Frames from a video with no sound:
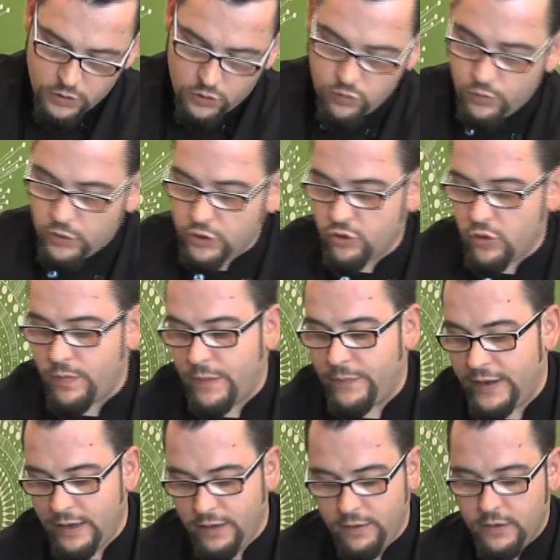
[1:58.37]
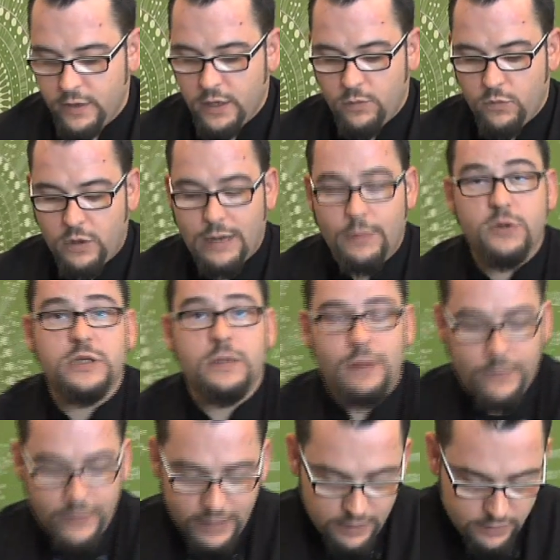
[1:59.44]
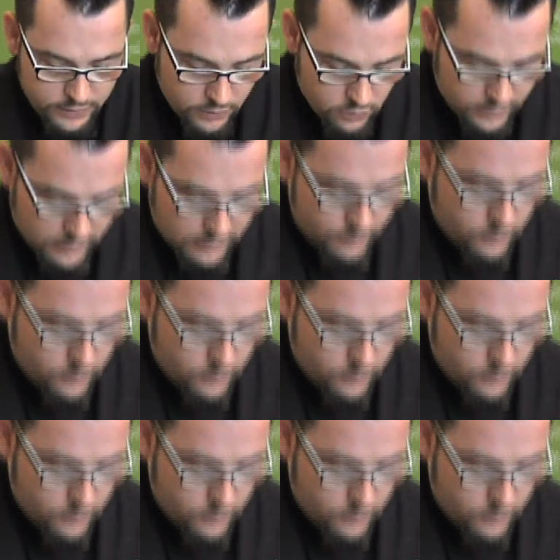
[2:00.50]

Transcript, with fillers: con un poquito de papel, mojamos el papel y lo que